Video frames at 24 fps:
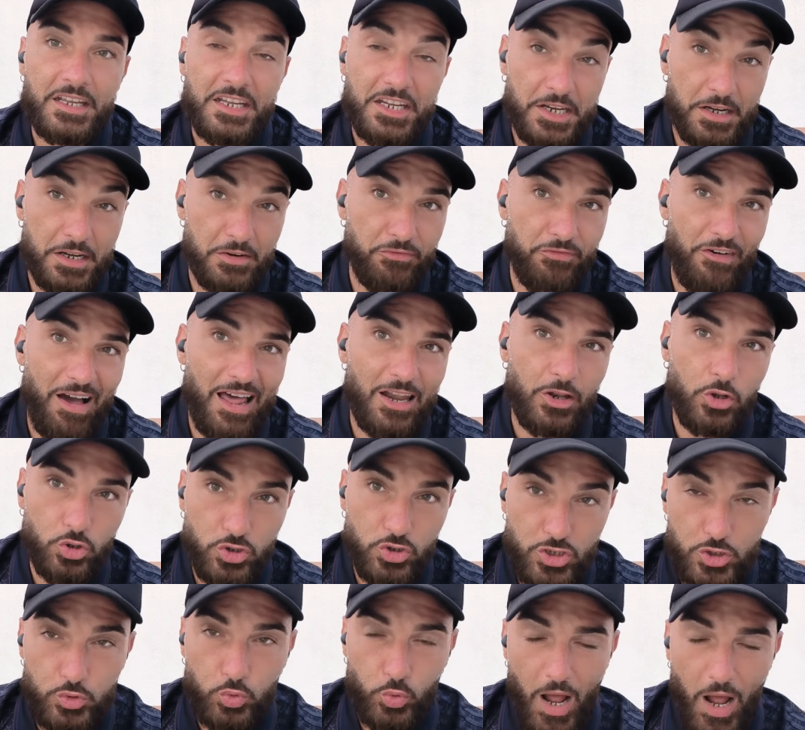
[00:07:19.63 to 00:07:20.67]
il fallo
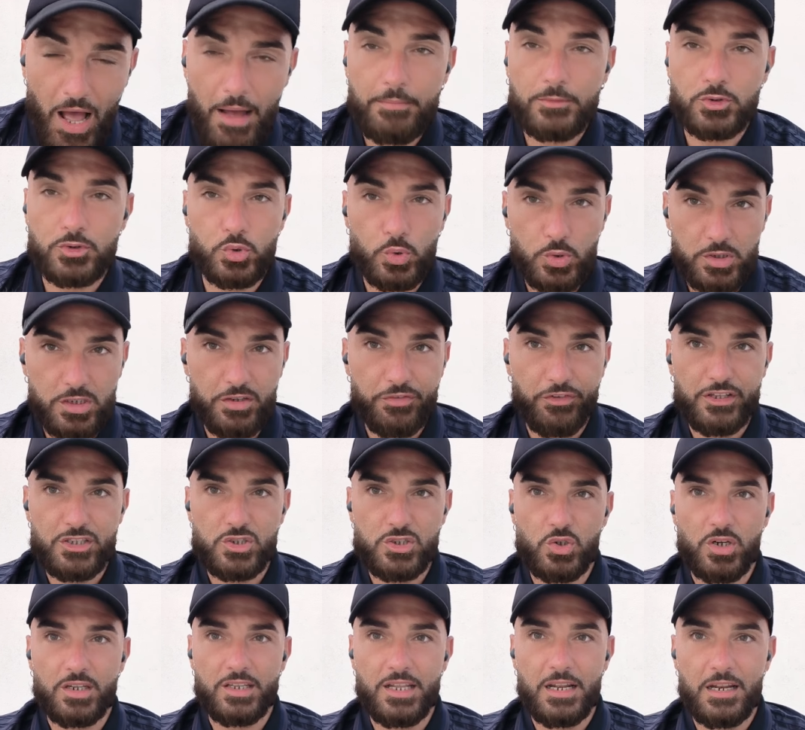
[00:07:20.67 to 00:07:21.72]
di Turam sul
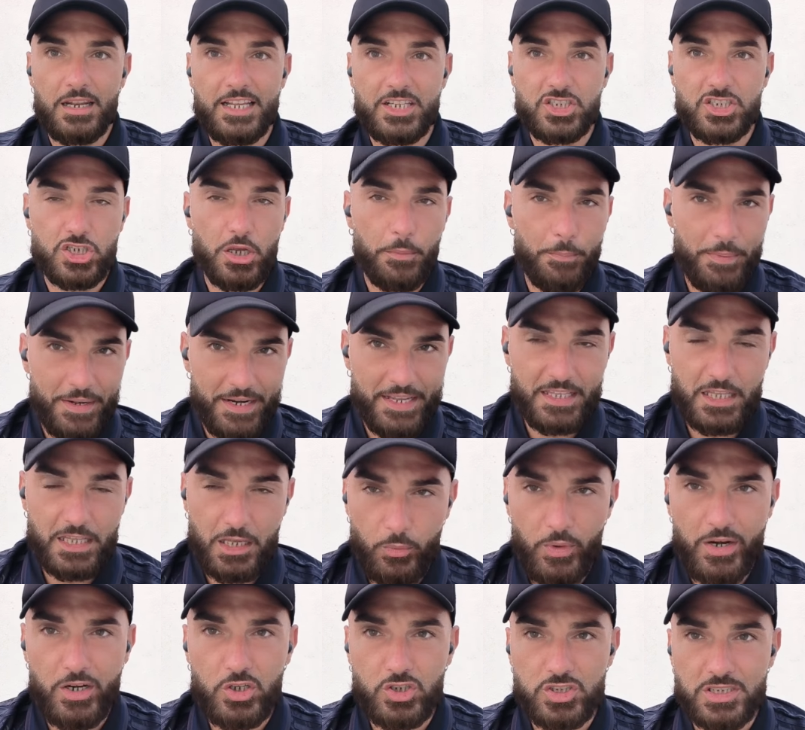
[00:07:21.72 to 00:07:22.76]
difensore del Lecce, perché di
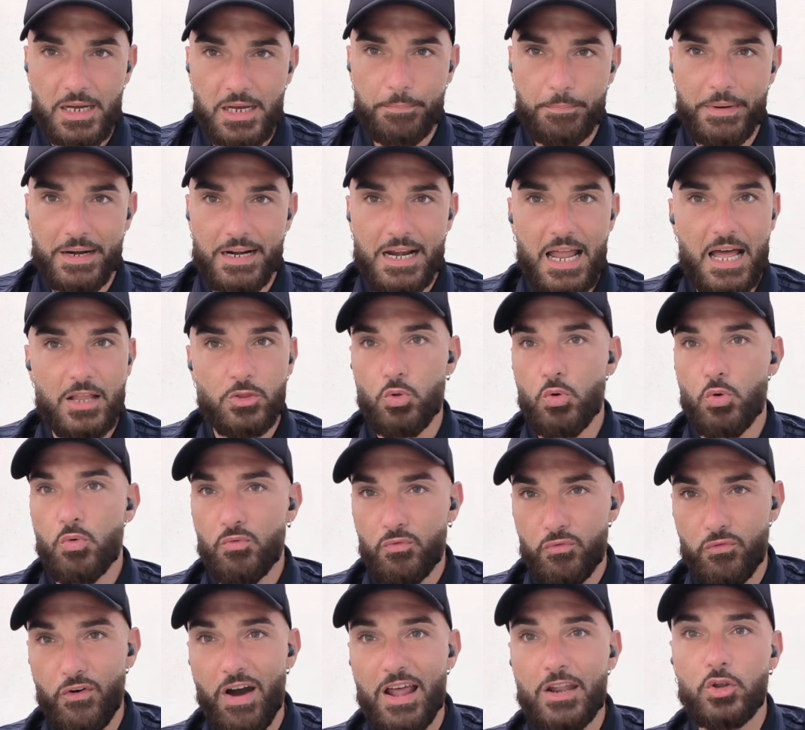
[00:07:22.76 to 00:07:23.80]
quello stiamo parlando, un
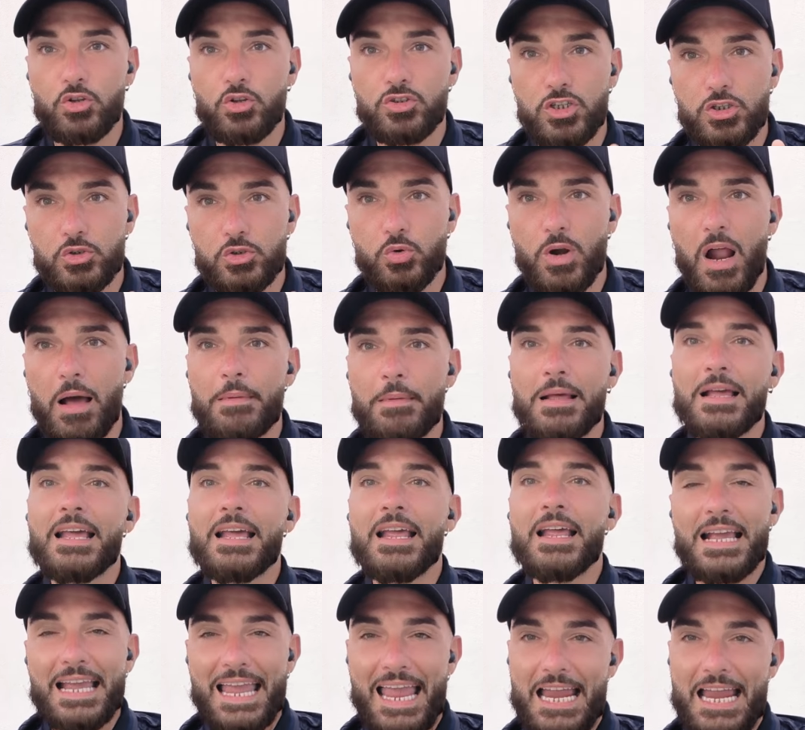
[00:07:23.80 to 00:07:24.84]
fallo di Turam
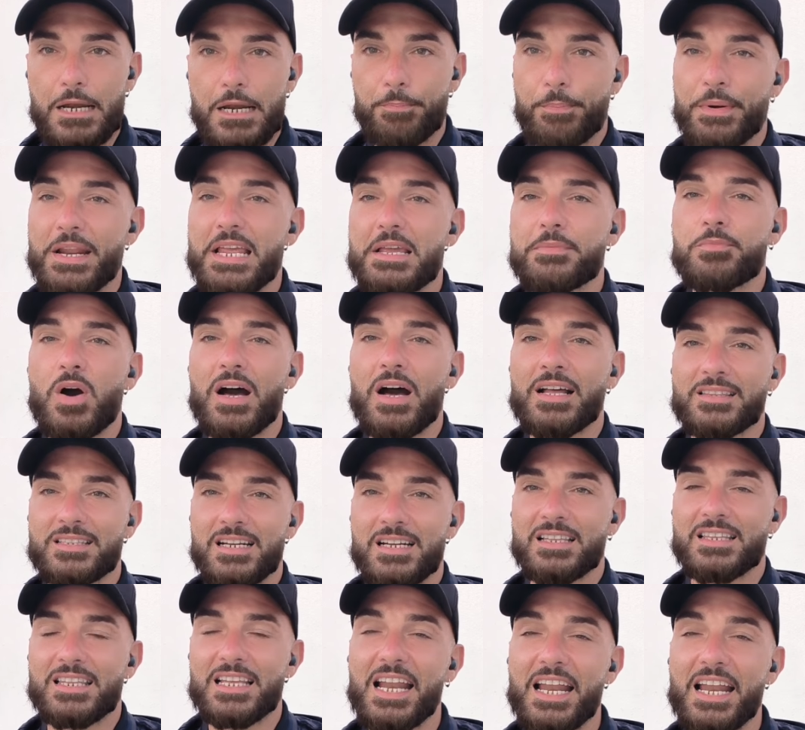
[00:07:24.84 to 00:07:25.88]
che è il primo a
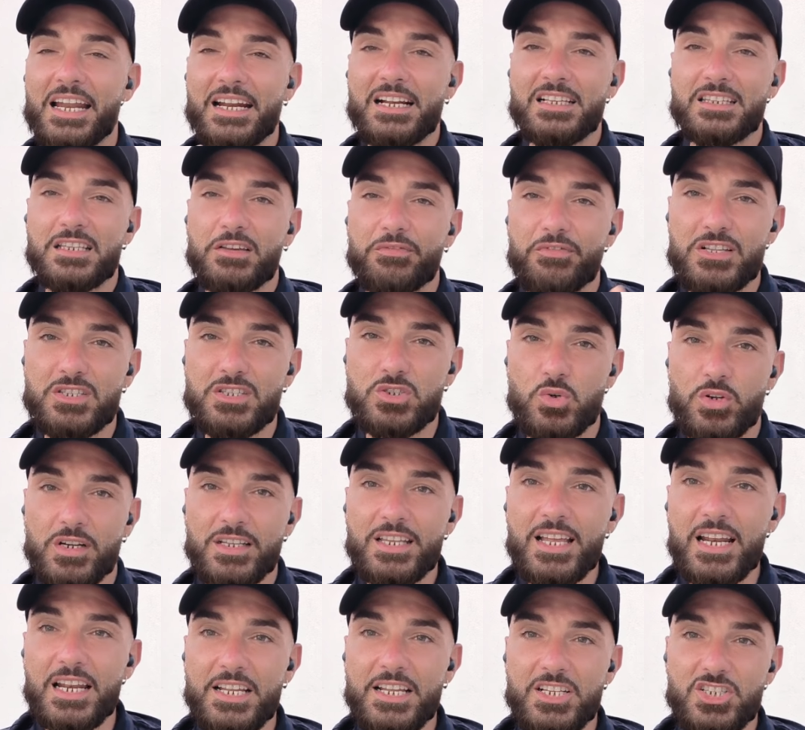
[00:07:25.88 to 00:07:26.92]
trattenere il difensore
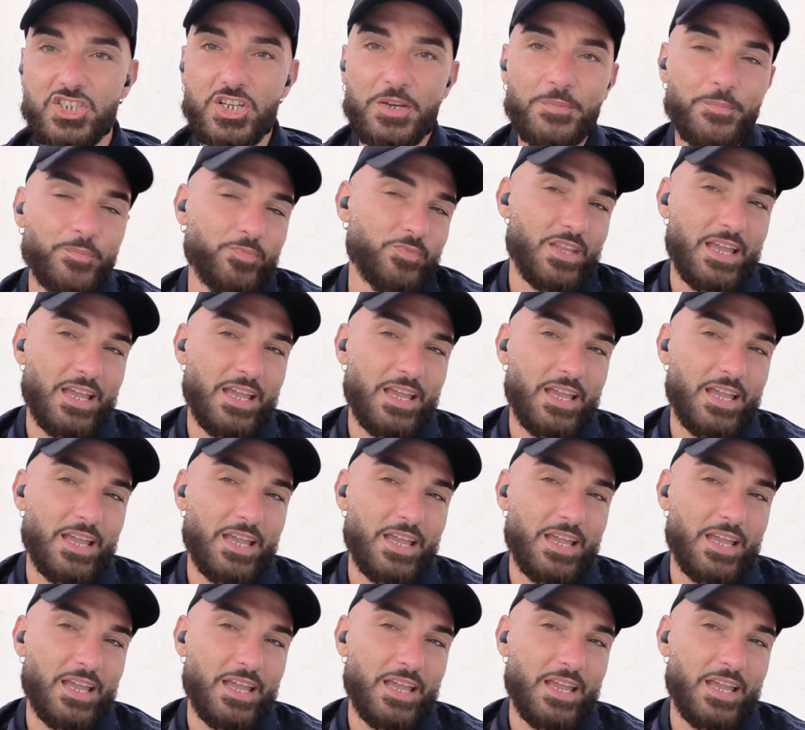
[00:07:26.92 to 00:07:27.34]
del Lecce,